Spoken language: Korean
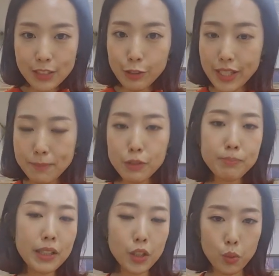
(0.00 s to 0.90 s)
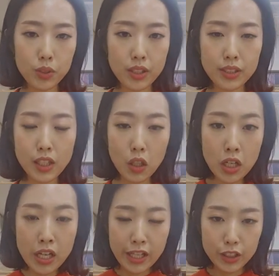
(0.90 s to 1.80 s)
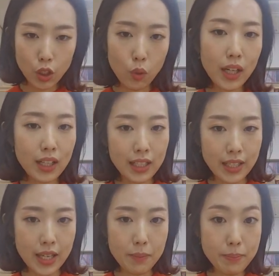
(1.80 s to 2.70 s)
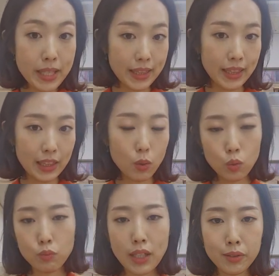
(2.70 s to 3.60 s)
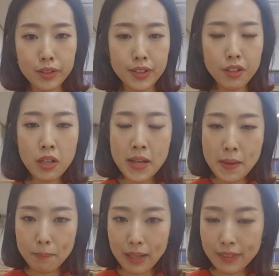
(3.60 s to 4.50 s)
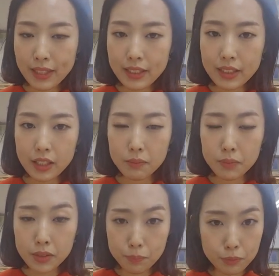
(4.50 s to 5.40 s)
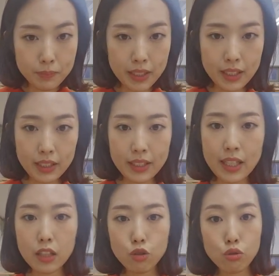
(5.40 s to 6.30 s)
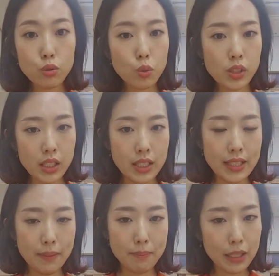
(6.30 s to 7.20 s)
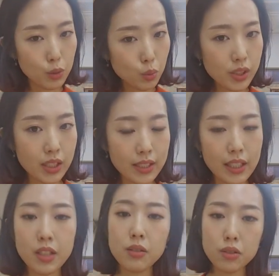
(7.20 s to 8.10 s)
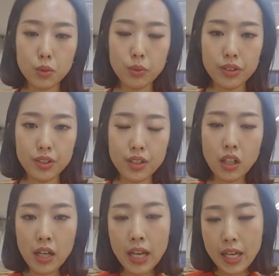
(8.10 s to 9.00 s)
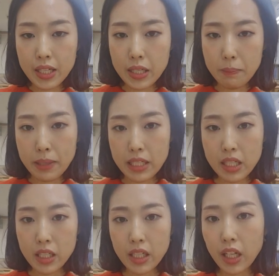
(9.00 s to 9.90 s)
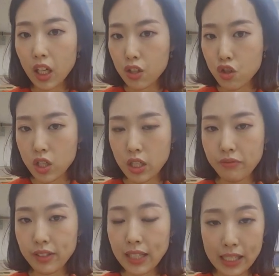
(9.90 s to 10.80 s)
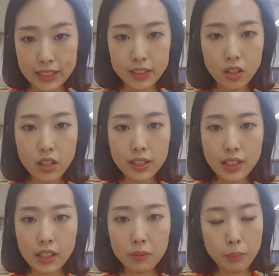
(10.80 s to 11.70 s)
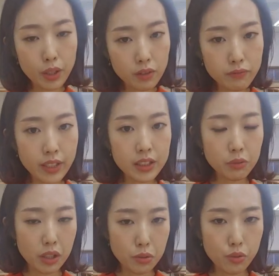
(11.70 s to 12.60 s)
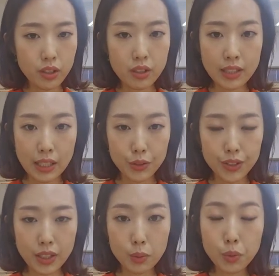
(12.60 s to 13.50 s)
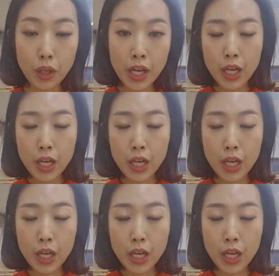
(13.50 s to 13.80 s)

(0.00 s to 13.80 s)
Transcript: 우리 인문반 교재에서 정확하게 및 공부하거든요. 만나다라 뜻뿐만이 아니라 충족시키다, 만족시키다 이런 뜻도 있어서 이 mit이 achieve, 달성하다랑 paraphrasing 될수 있는 단어다라고